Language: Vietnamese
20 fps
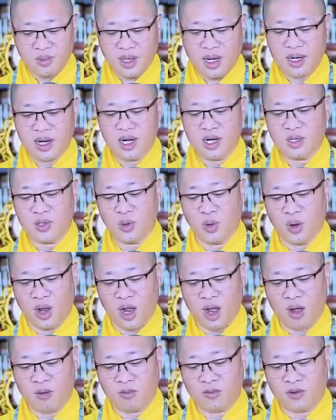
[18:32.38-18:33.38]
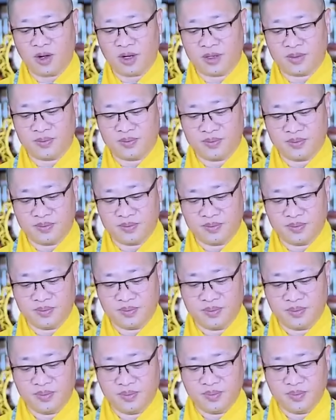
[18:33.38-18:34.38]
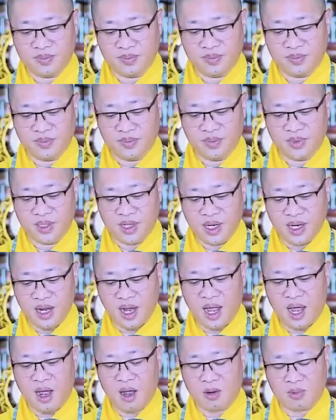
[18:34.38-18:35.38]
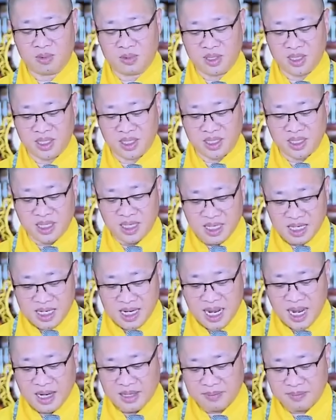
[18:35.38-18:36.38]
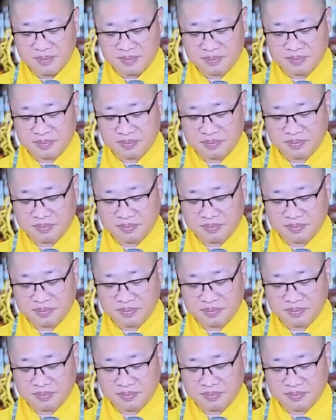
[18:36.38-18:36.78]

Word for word: chúng ta đến chùa học Phật chính là học sự tỉnh giác.